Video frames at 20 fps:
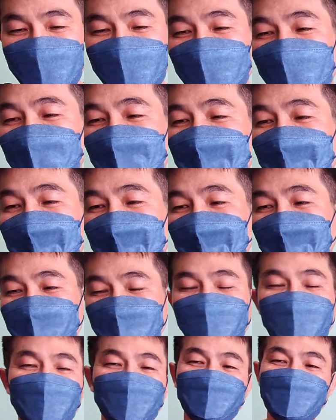样，
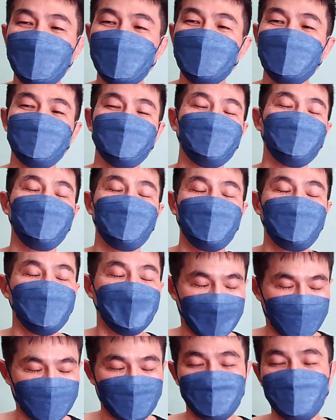所以我当然就
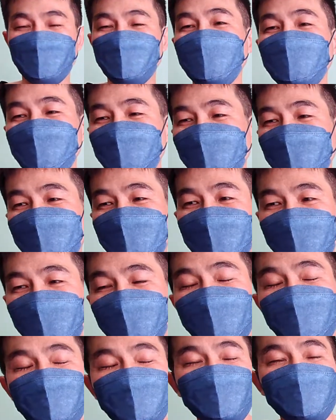很不客气的给
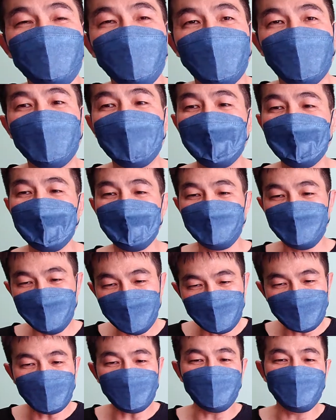他一句话：
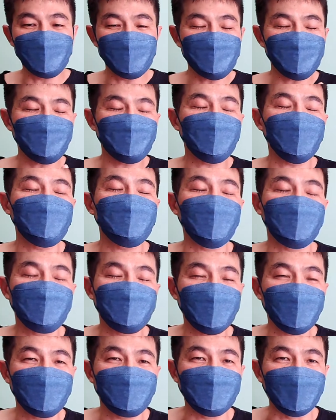既然你们士官长
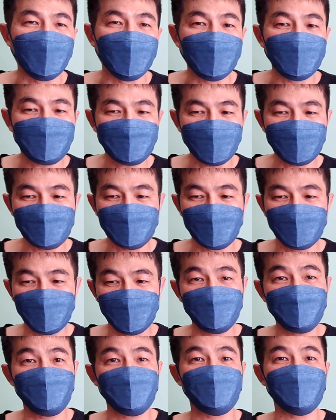这样讲，他的
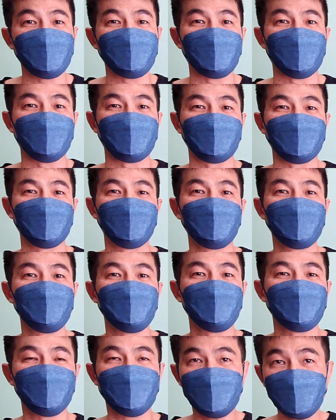依据在哪里？
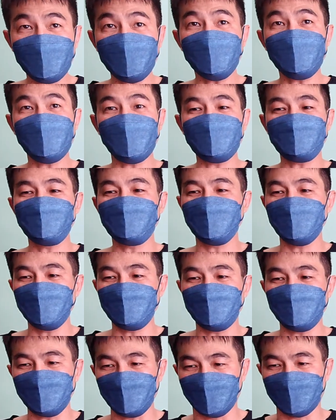你叫他拿出依
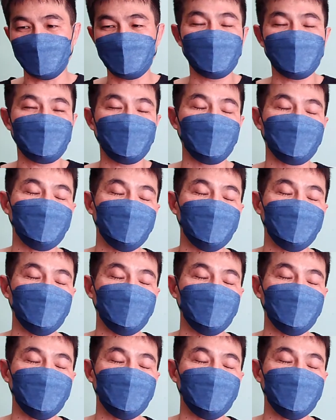据，我跟他道